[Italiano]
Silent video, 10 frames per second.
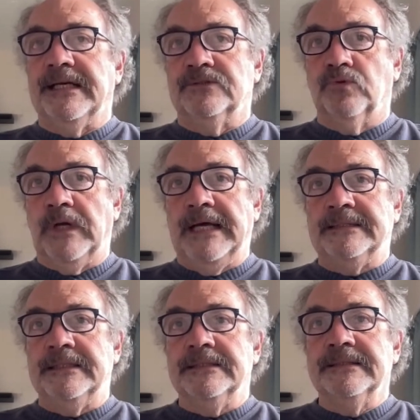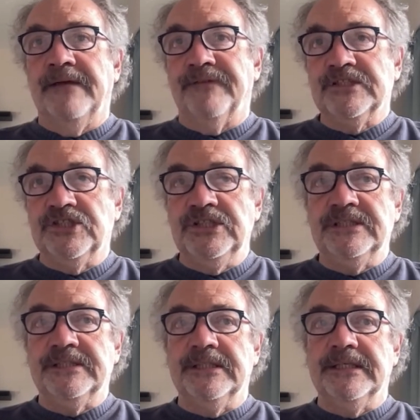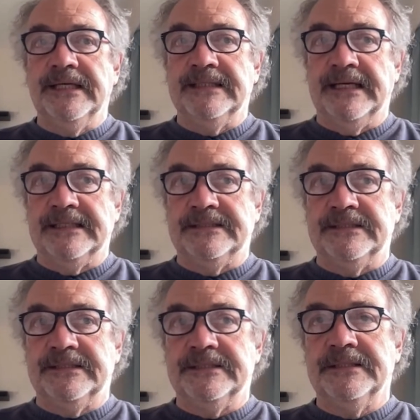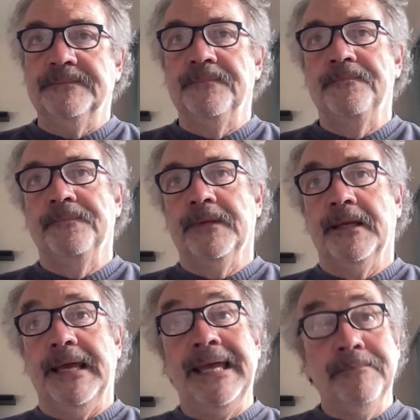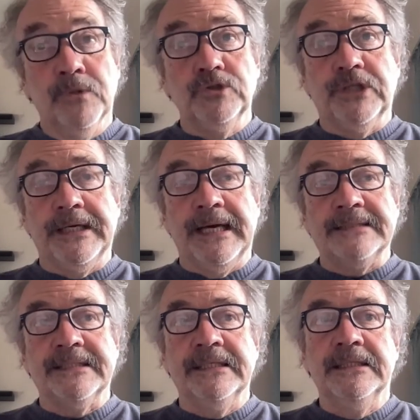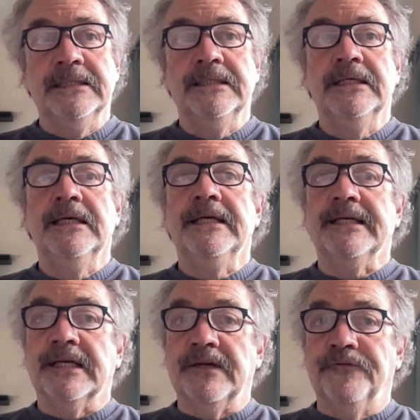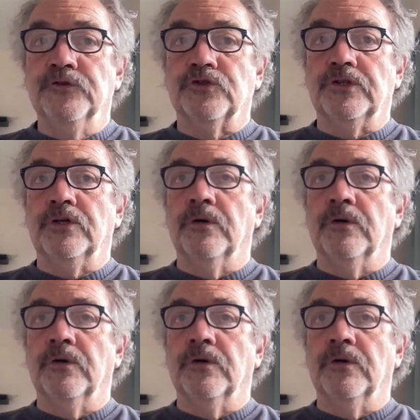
catturati dai fascisti e dai nazisti. E in molti casi il rifiuto di